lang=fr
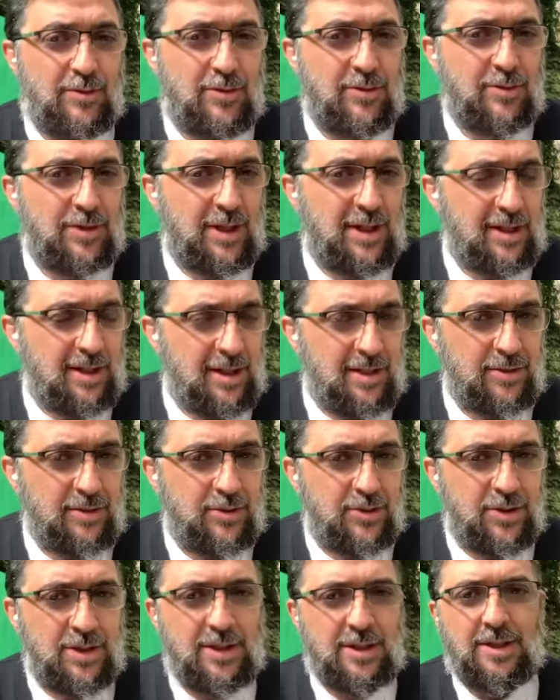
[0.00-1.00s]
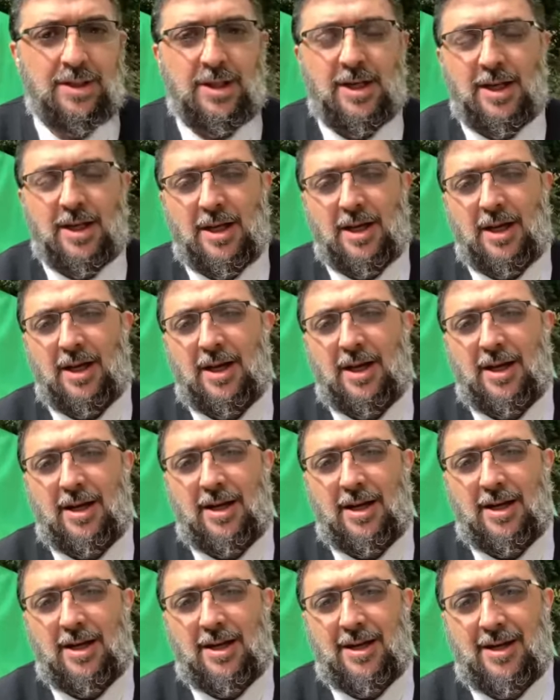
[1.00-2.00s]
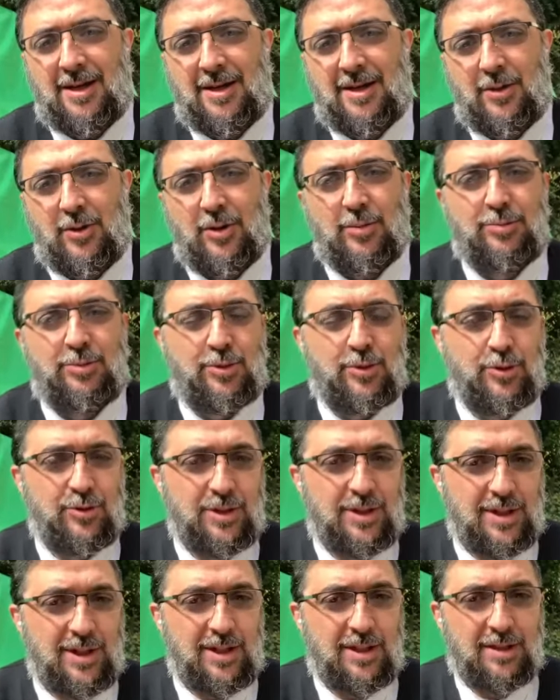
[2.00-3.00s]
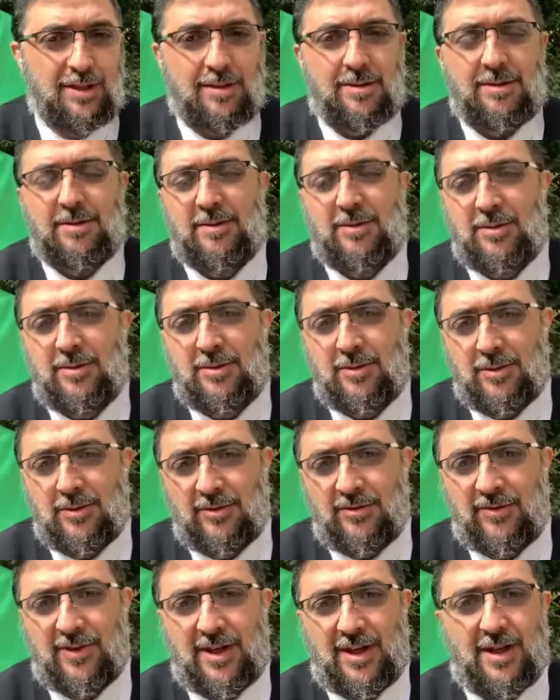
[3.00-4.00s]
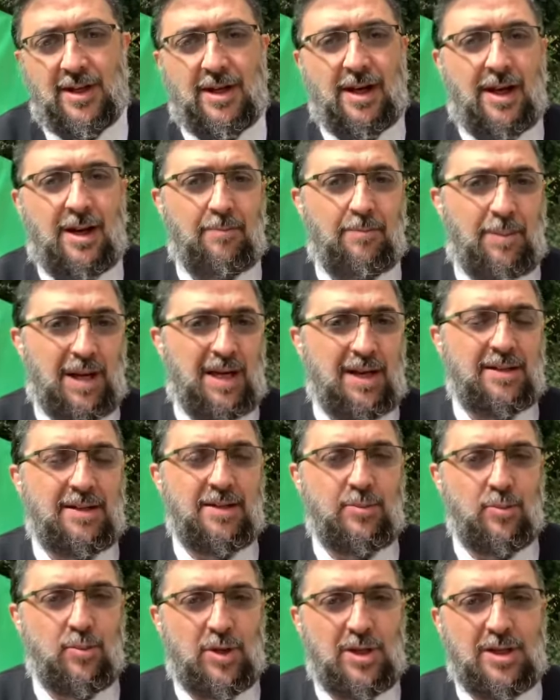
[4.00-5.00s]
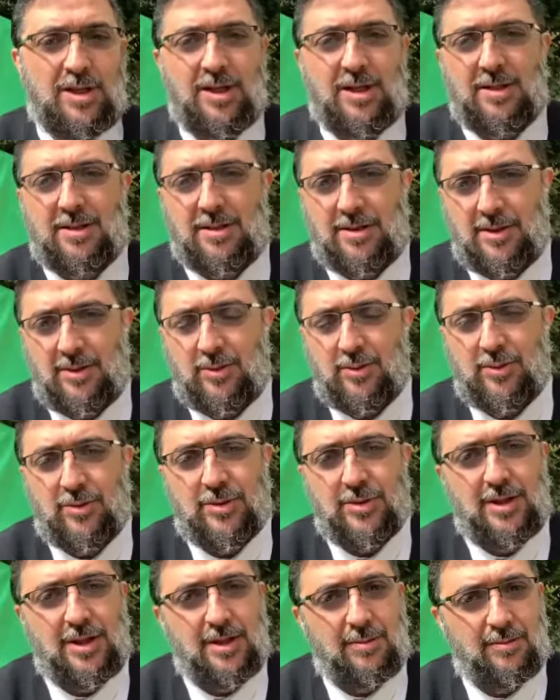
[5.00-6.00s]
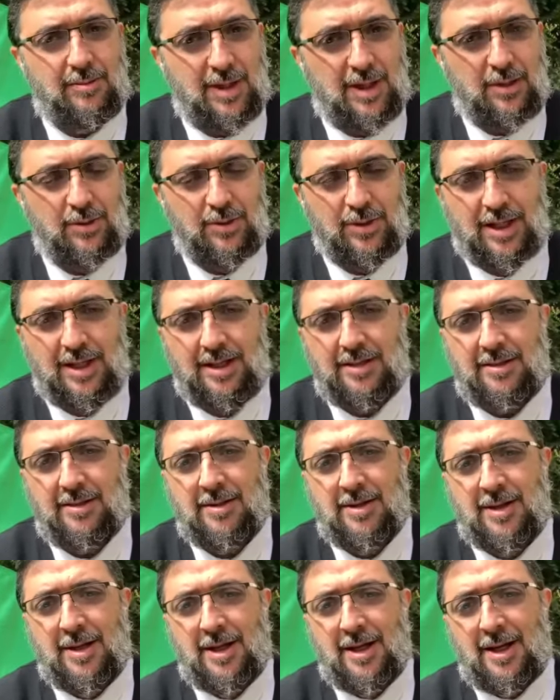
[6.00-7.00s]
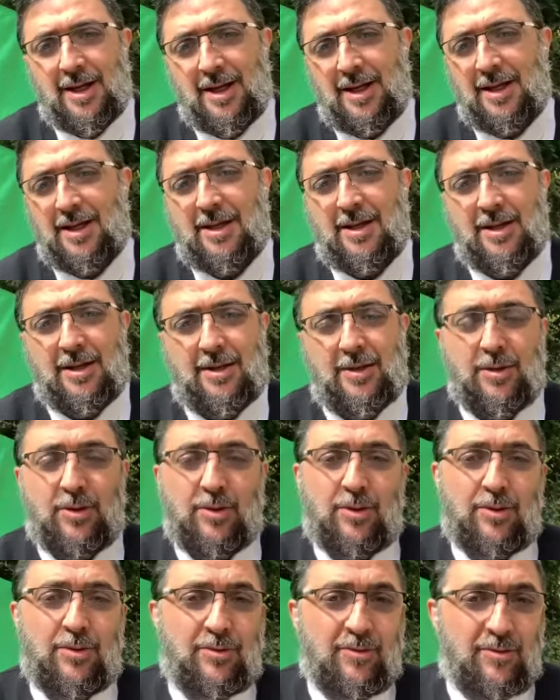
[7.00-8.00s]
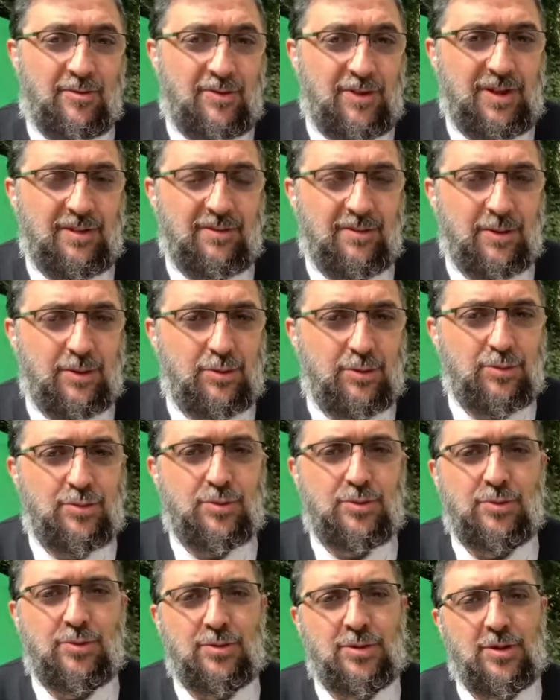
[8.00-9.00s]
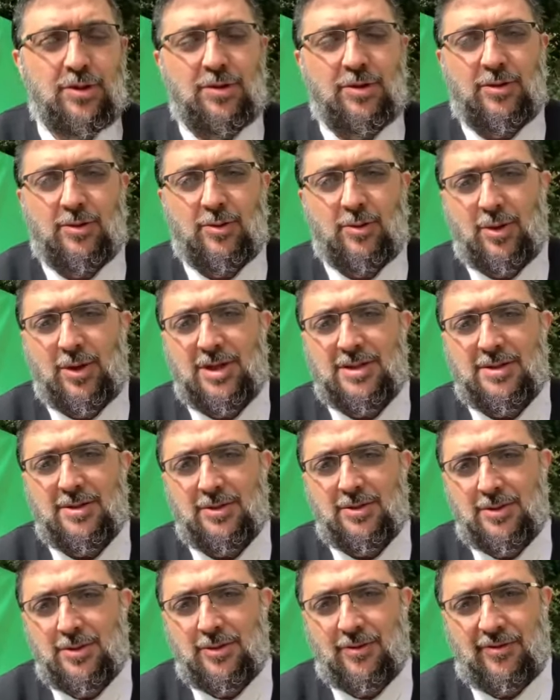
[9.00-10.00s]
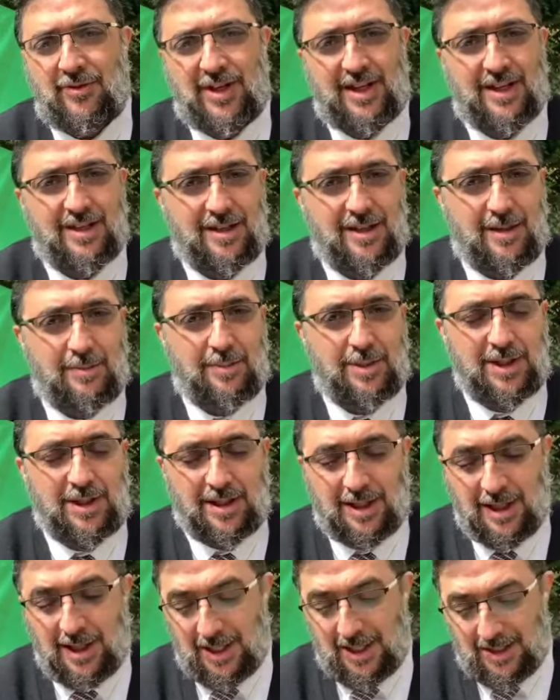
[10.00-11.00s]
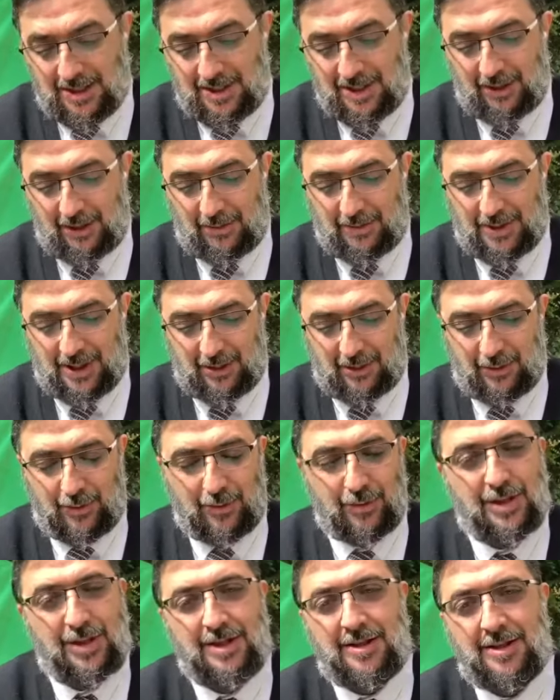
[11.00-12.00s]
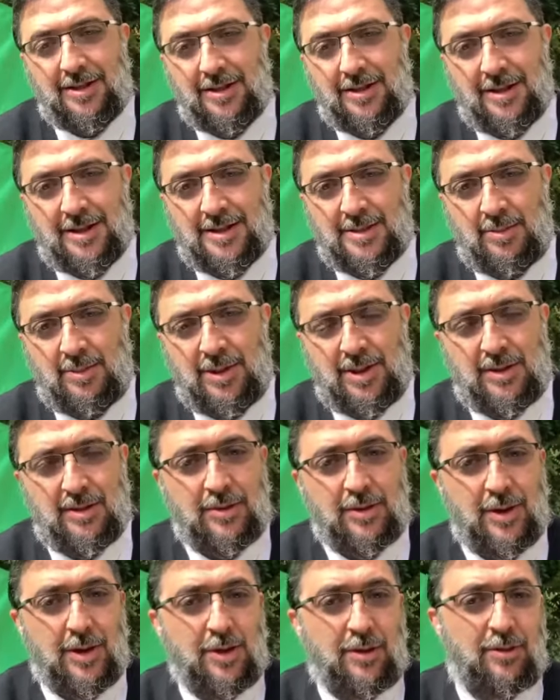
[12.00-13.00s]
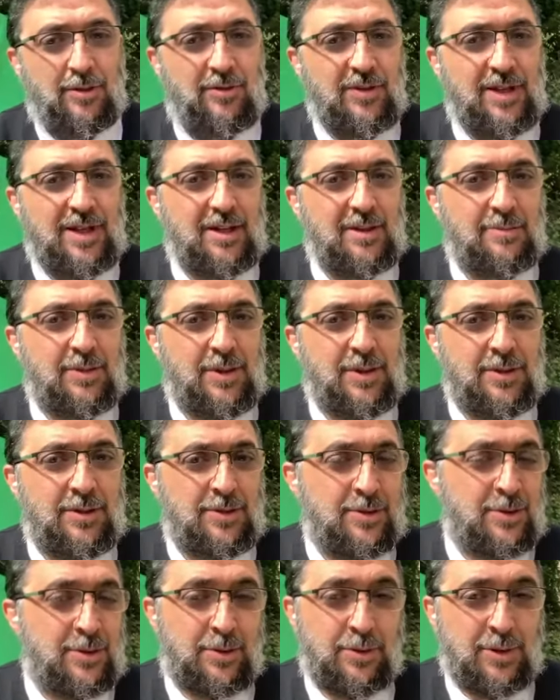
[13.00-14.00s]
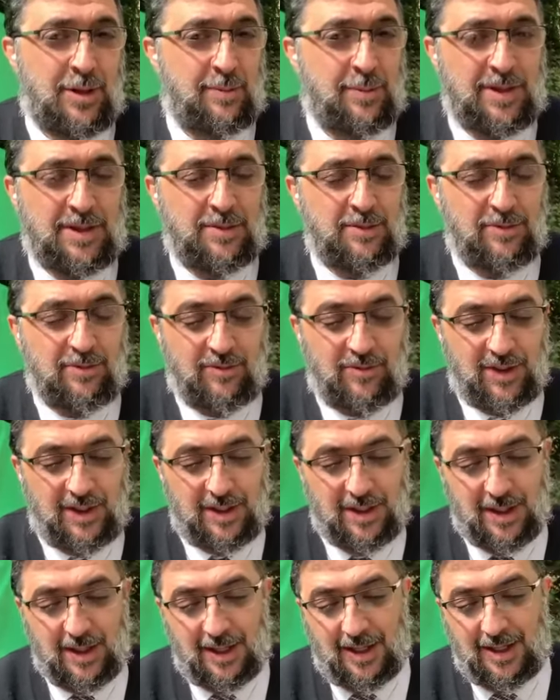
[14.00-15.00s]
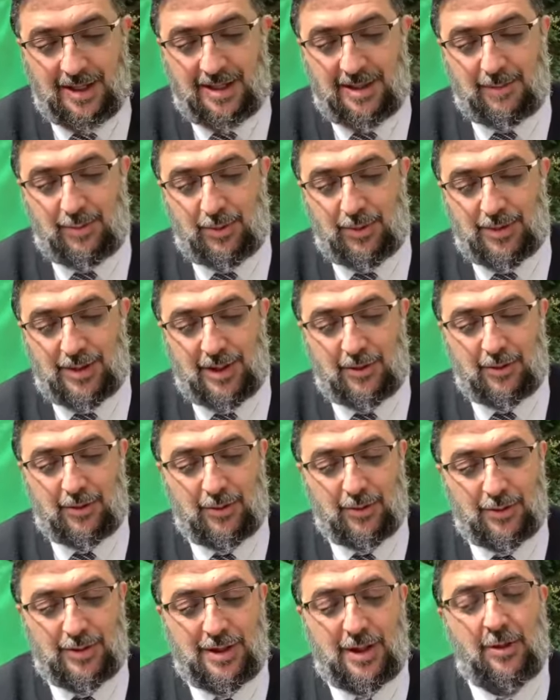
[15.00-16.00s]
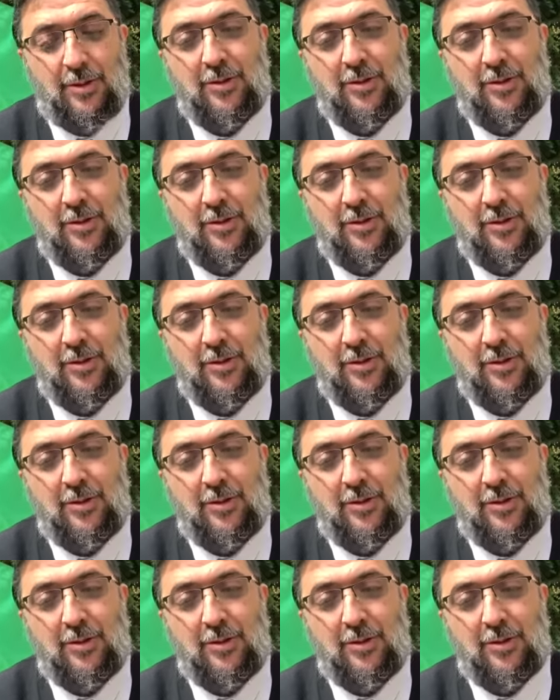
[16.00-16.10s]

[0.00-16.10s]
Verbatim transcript: notre énergie à obtenir nos fins par des moyens détournés, malhonnêtes, et euh, vivre toujours dans l'angoisse de se faire attraper. C'est comme ça que le ride explique que finalement, ce n'est pas une vie, et c'est pour ça que ça,